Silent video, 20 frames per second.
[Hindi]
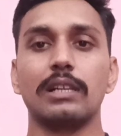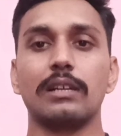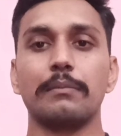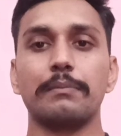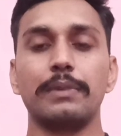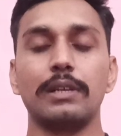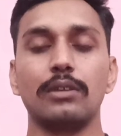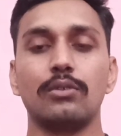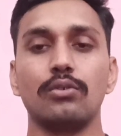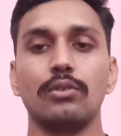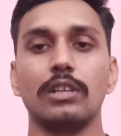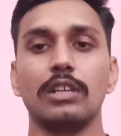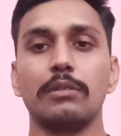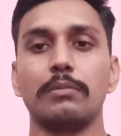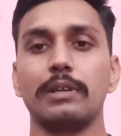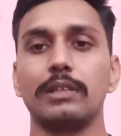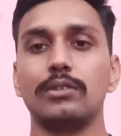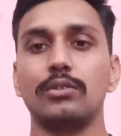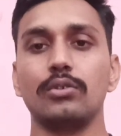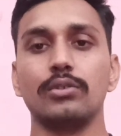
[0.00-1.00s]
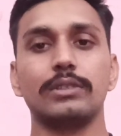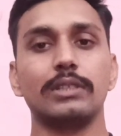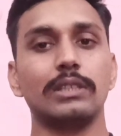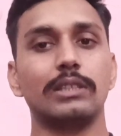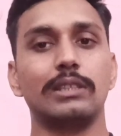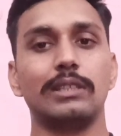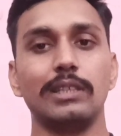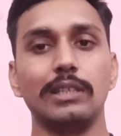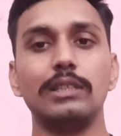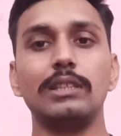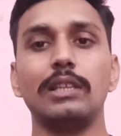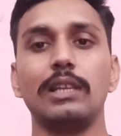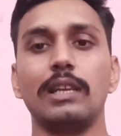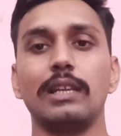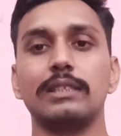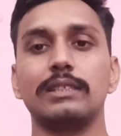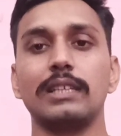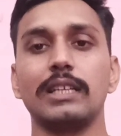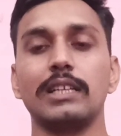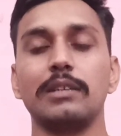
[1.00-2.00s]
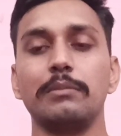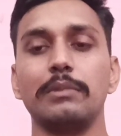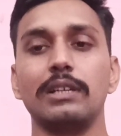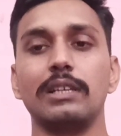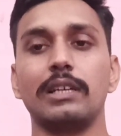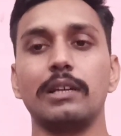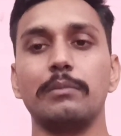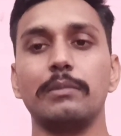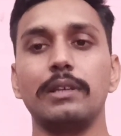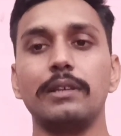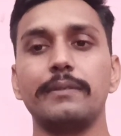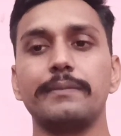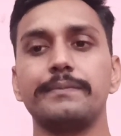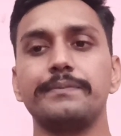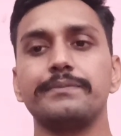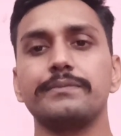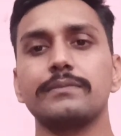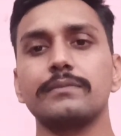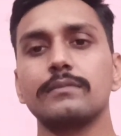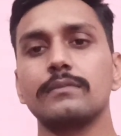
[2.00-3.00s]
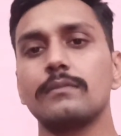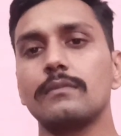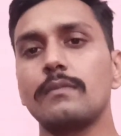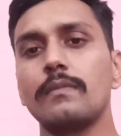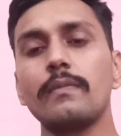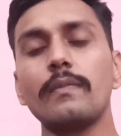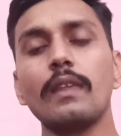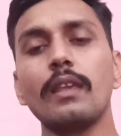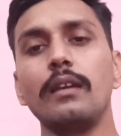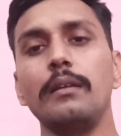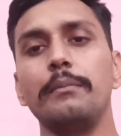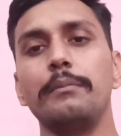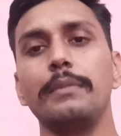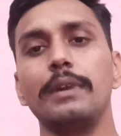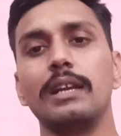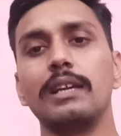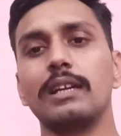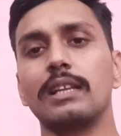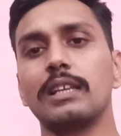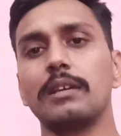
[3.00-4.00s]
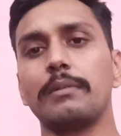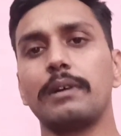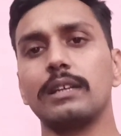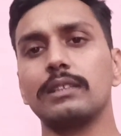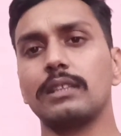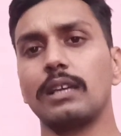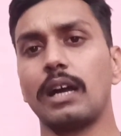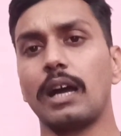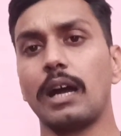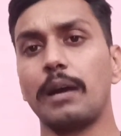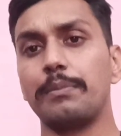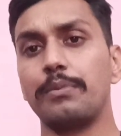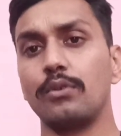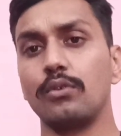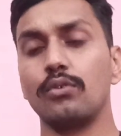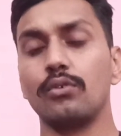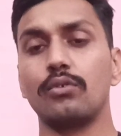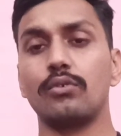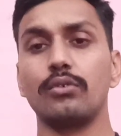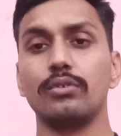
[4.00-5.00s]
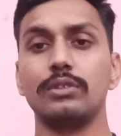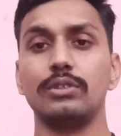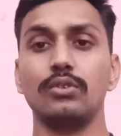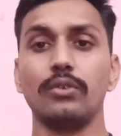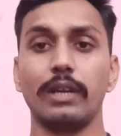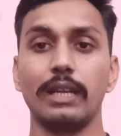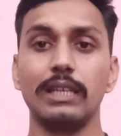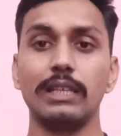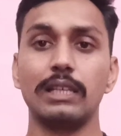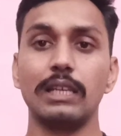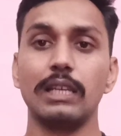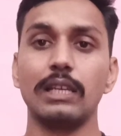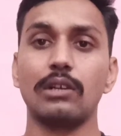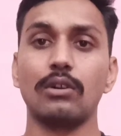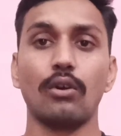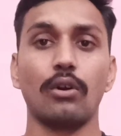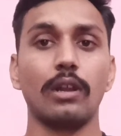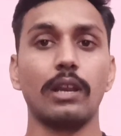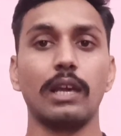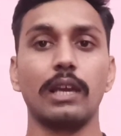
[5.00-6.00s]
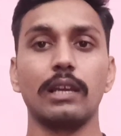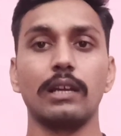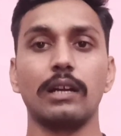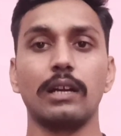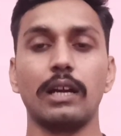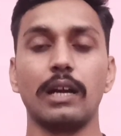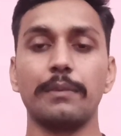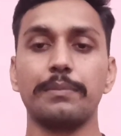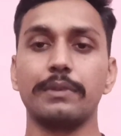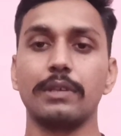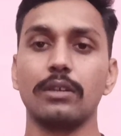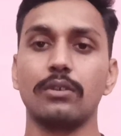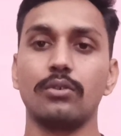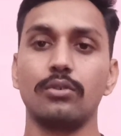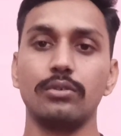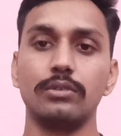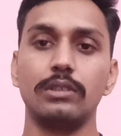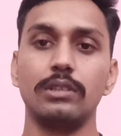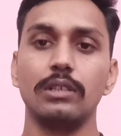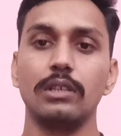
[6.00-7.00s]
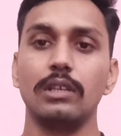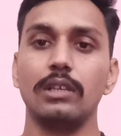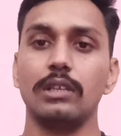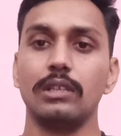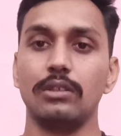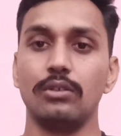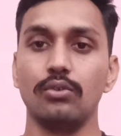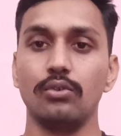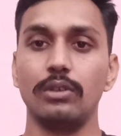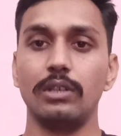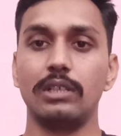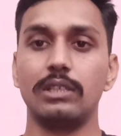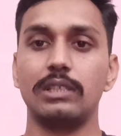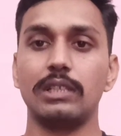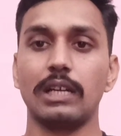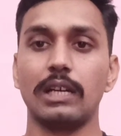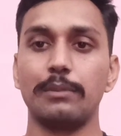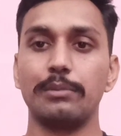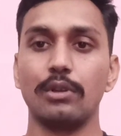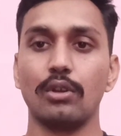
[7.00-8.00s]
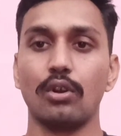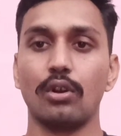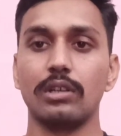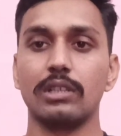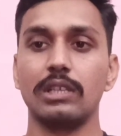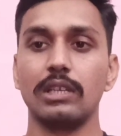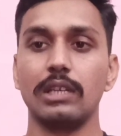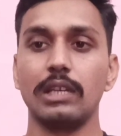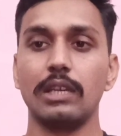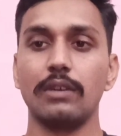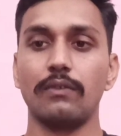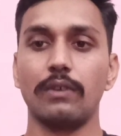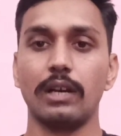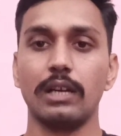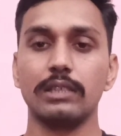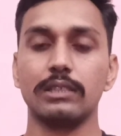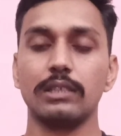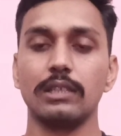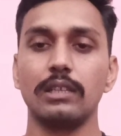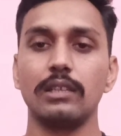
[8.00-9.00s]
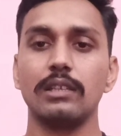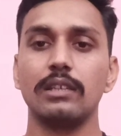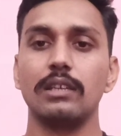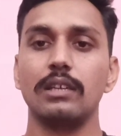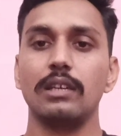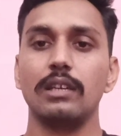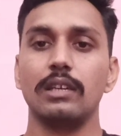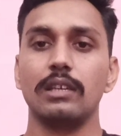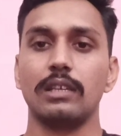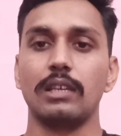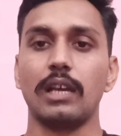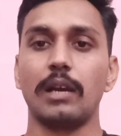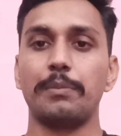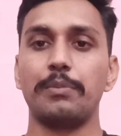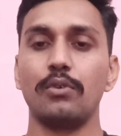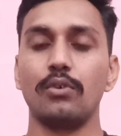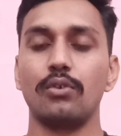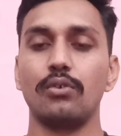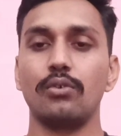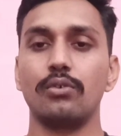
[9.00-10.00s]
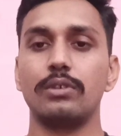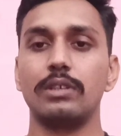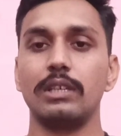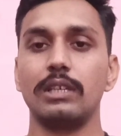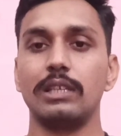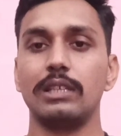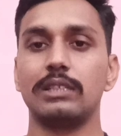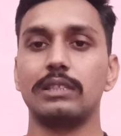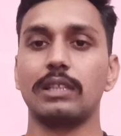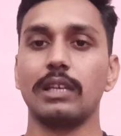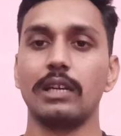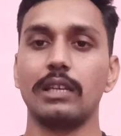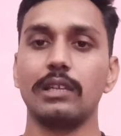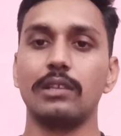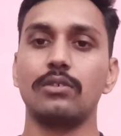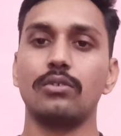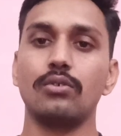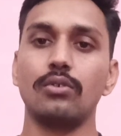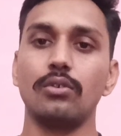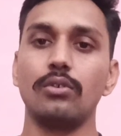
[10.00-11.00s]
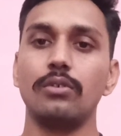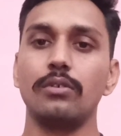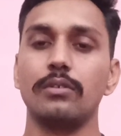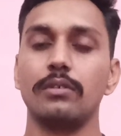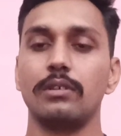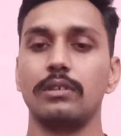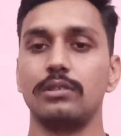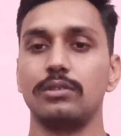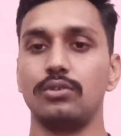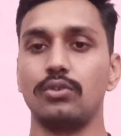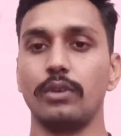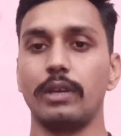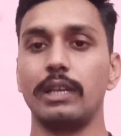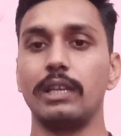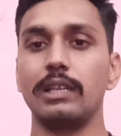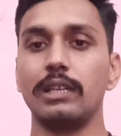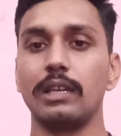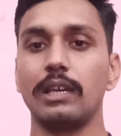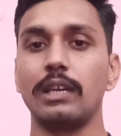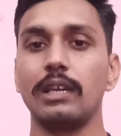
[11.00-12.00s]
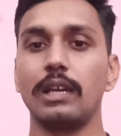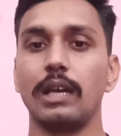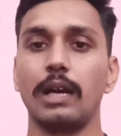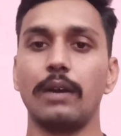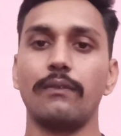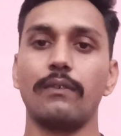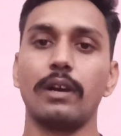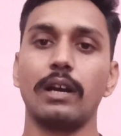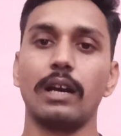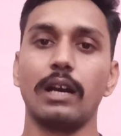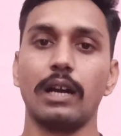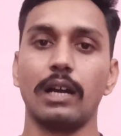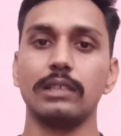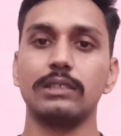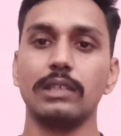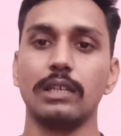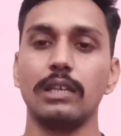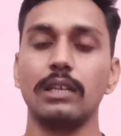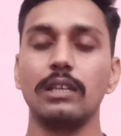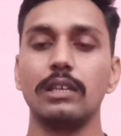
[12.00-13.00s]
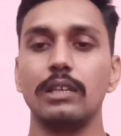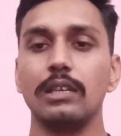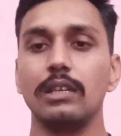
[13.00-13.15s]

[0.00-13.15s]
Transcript: कंप्लीट होने के बाद दो से तीन दिन लग जाएंगे मेडिकल में मेडिकल के बाद आप लोगों को ज्वाइनिंग के लिए कॉल आएगा आपके खुद यूनिट जहाँ भी अलॉट की गई है वहाँ से कि आप लोगों की इस तारीख को ज्वाइनिंग है आप वहाँ आ जाएँ